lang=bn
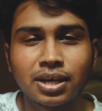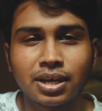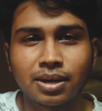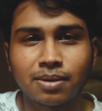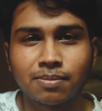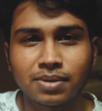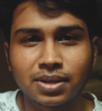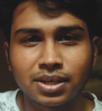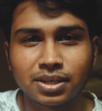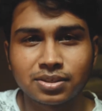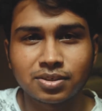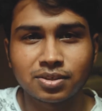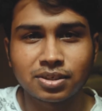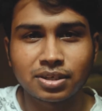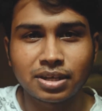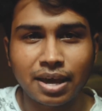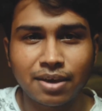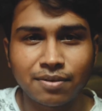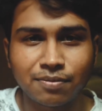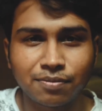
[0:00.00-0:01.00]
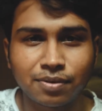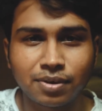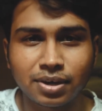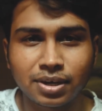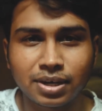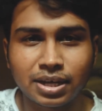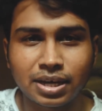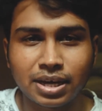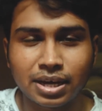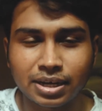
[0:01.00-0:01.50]
আমরা একজন
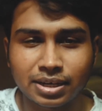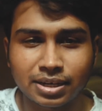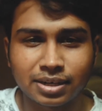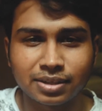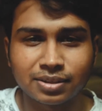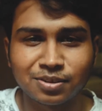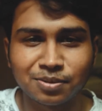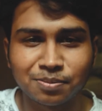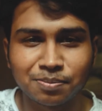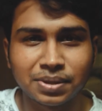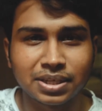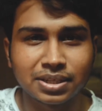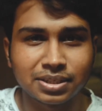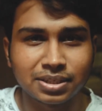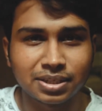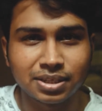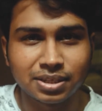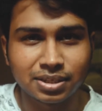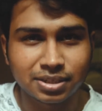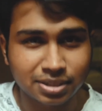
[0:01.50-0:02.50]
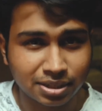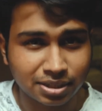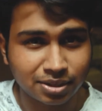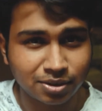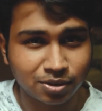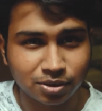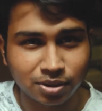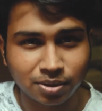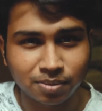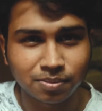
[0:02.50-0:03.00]
টাইফয়েডে আক্রান্ত ব্যক্তির সাথে
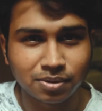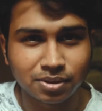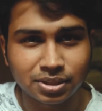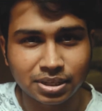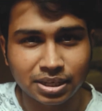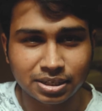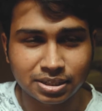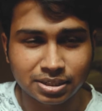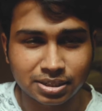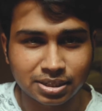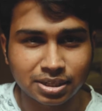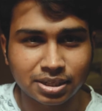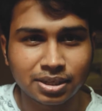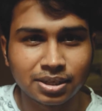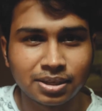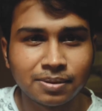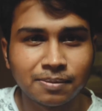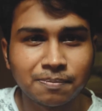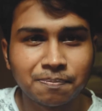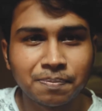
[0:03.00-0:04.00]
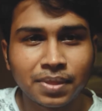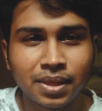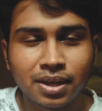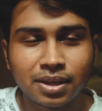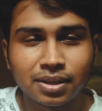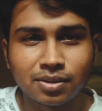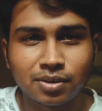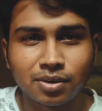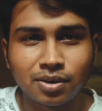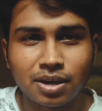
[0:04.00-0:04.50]
কথা বলতে আসছি
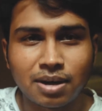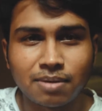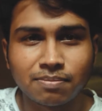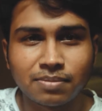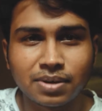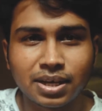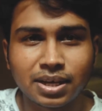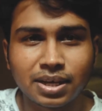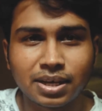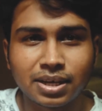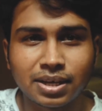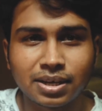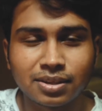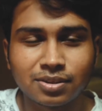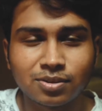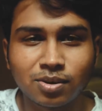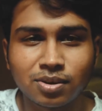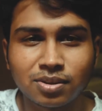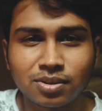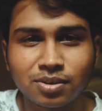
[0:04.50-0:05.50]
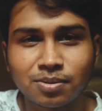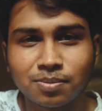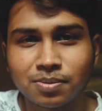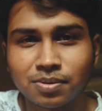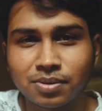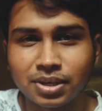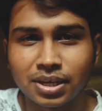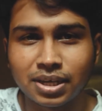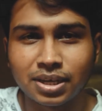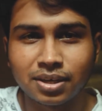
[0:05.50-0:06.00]
তো আমরা এখানে তুলে ধরবো
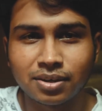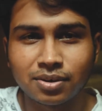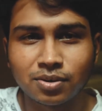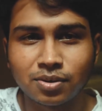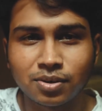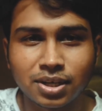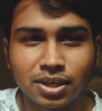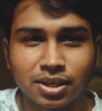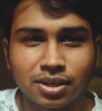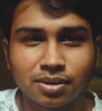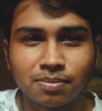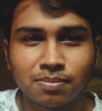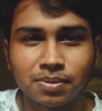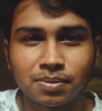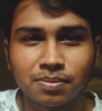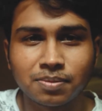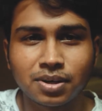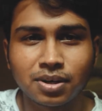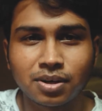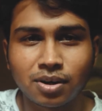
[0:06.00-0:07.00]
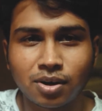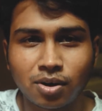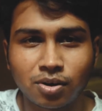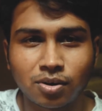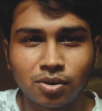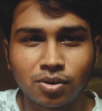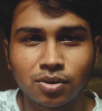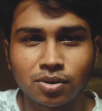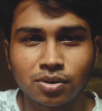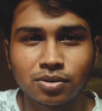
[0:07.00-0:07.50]
এই রোগের বিভিন্ন
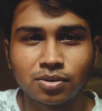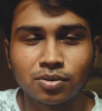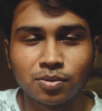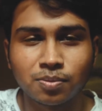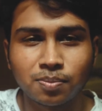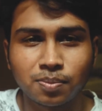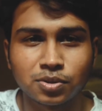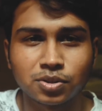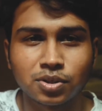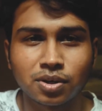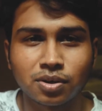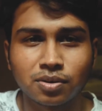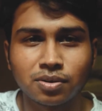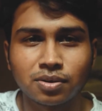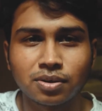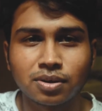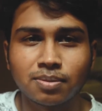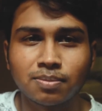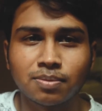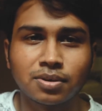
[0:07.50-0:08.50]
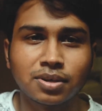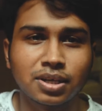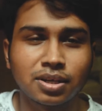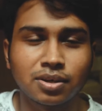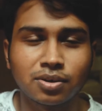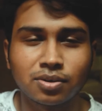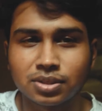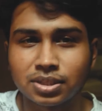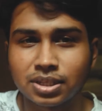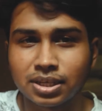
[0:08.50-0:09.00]
লক্ষণ উপসর্গ এবং এই
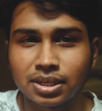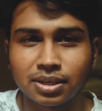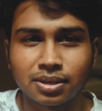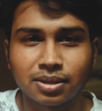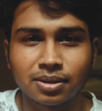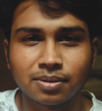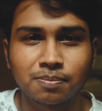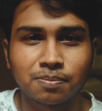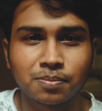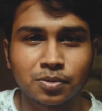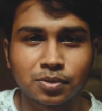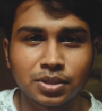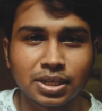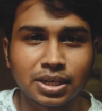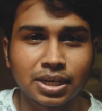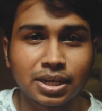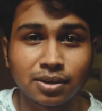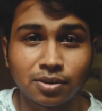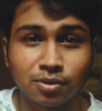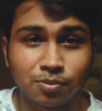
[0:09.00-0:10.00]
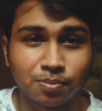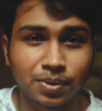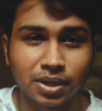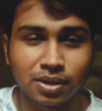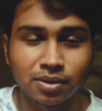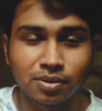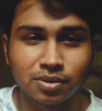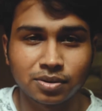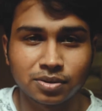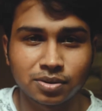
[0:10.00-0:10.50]
রোগ থেকে প্রতিকারের
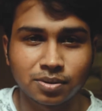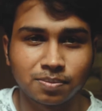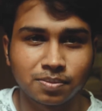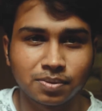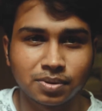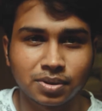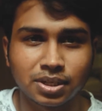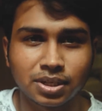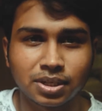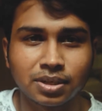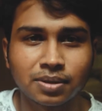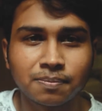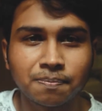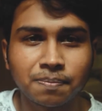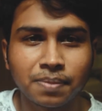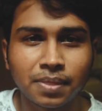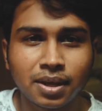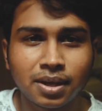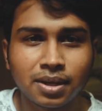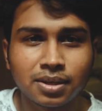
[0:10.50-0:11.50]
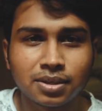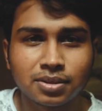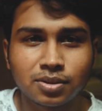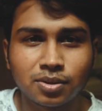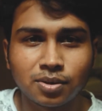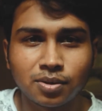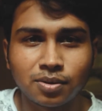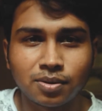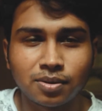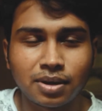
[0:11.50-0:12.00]
উপায়গুলো সম্পর্কে
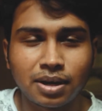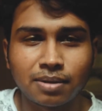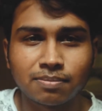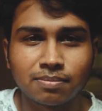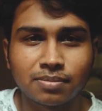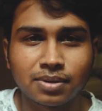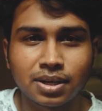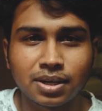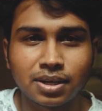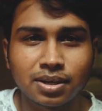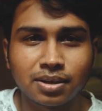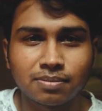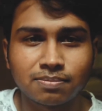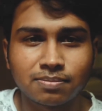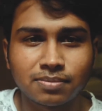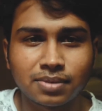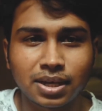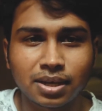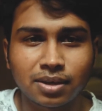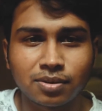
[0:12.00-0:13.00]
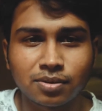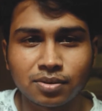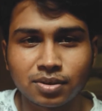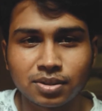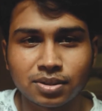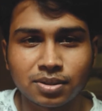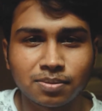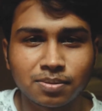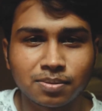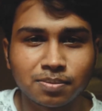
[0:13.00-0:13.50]
তো আমরা এখন
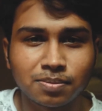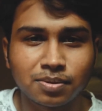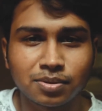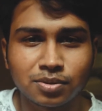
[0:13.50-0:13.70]
কথা বলবো